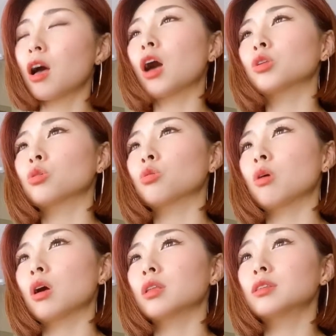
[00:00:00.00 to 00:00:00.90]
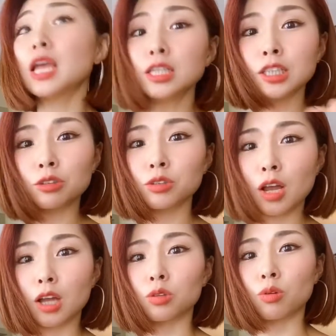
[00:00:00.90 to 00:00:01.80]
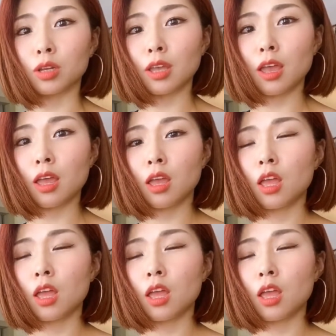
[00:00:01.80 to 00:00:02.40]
あとは電車の中とかで